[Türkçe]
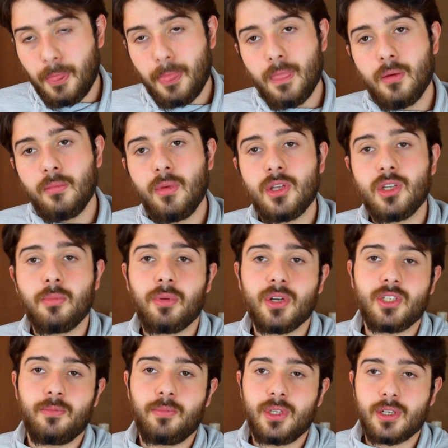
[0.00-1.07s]
bence
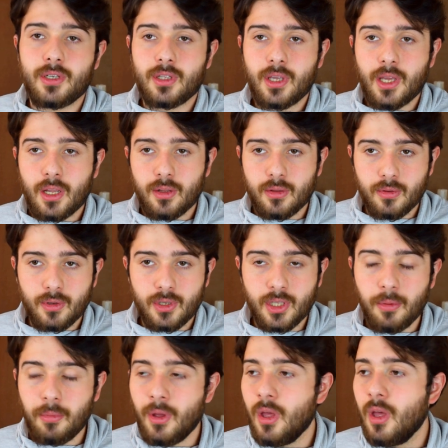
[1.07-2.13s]
pasif bitirdi yani
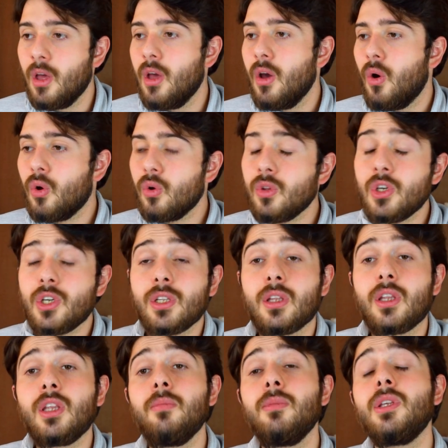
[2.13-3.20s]
kitap. Onun
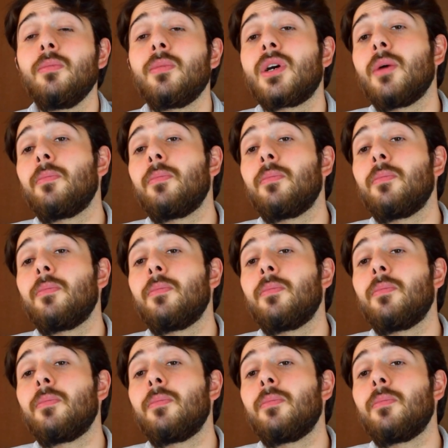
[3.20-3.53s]
dışında dediğimiz gibi